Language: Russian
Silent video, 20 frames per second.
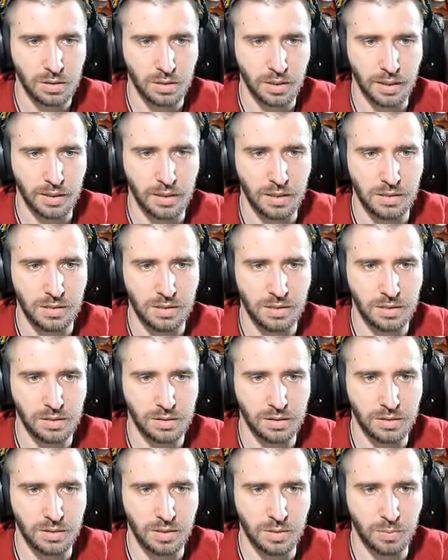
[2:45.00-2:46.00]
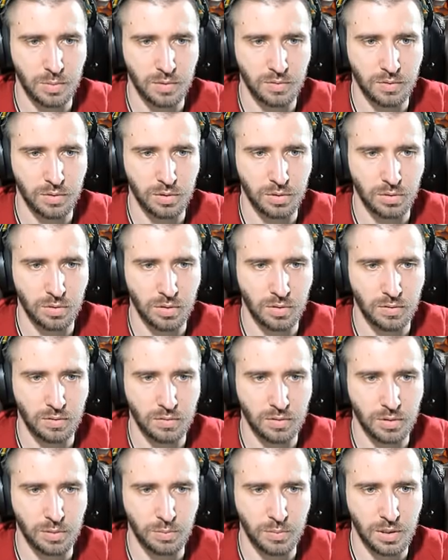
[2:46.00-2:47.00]
А я сделал себе вот такого
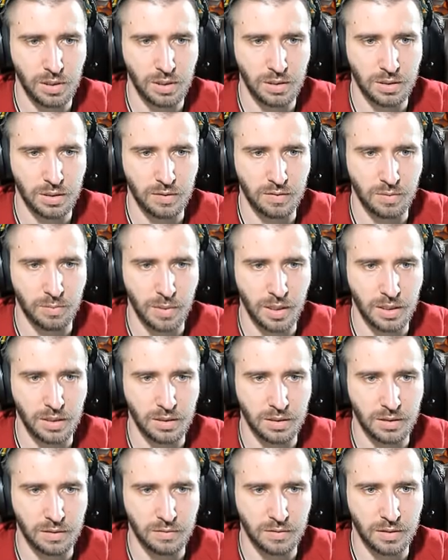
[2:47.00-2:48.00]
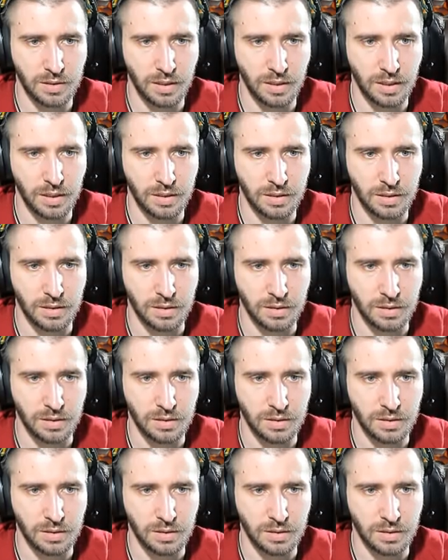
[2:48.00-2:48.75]
вот миленького маленького Дрейка.